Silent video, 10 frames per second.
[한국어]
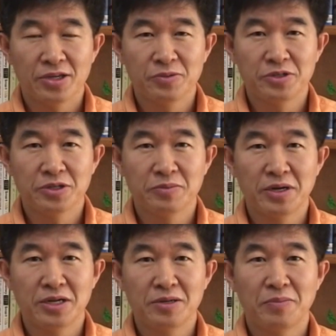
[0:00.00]
여러분
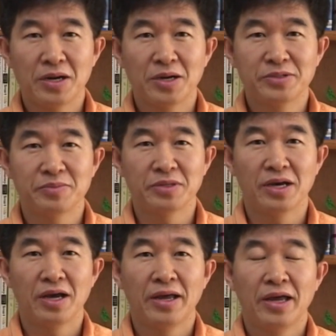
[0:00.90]
정말
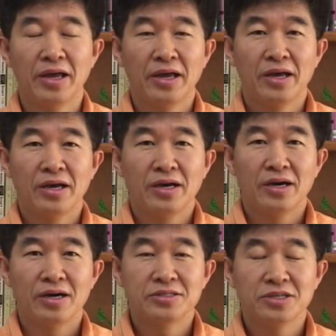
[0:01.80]
반갑습니다.
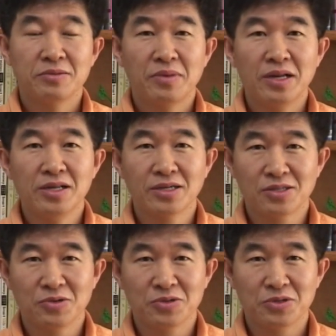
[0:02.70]
아, 정말
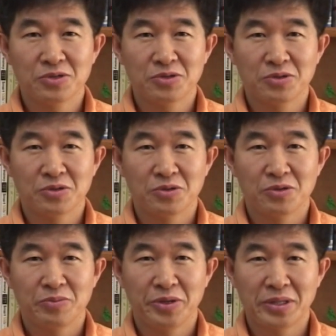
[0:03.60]

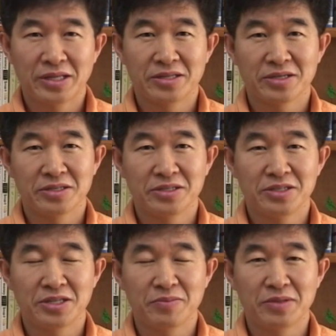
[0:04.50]
역동적으로 변하는 그런
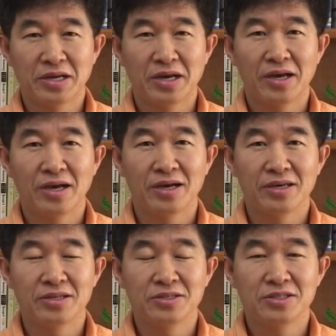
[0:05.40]
시대입니다.
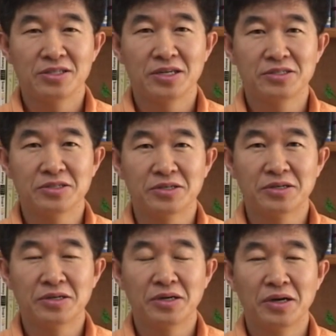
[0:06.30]
이런
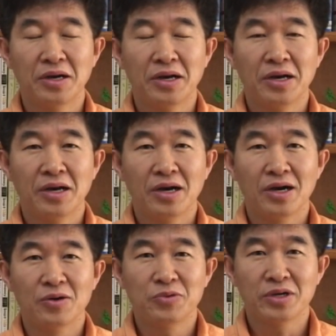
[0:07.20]
시대에서
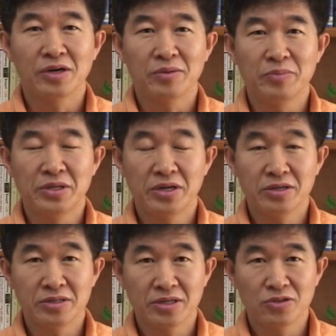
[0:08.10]
아, 우리가 미래를
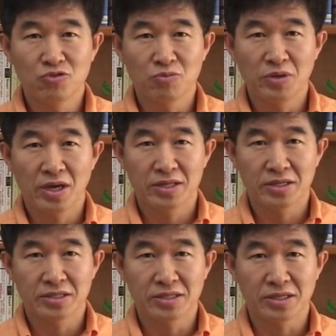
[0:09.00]
어떻게 준비해야 될
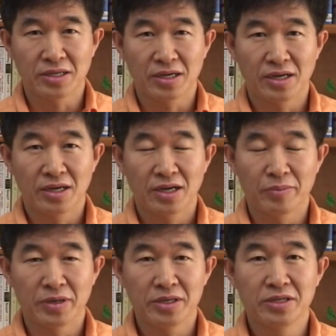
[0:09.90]
것인가
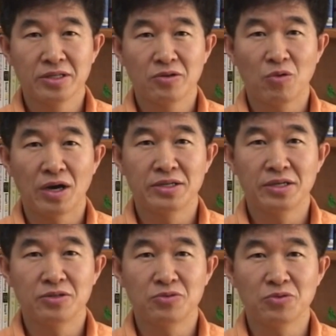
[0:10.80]
아마 이런
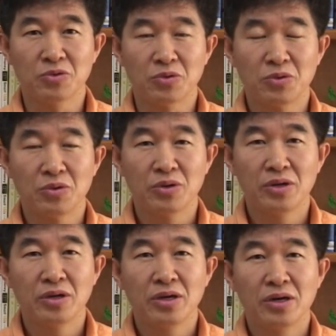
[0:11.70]
과제를 두고
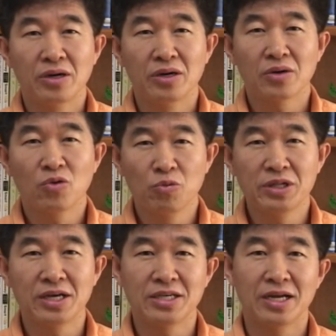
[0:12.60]
아,
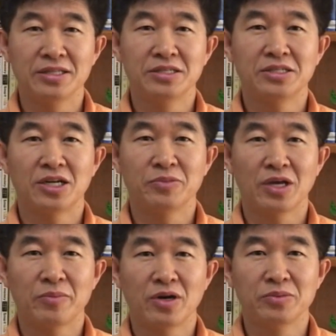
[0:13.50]
고민하지 않는 사람은
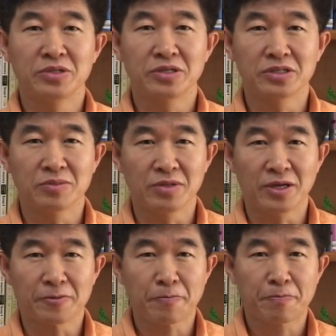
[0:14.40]
아마 없을 것입니다.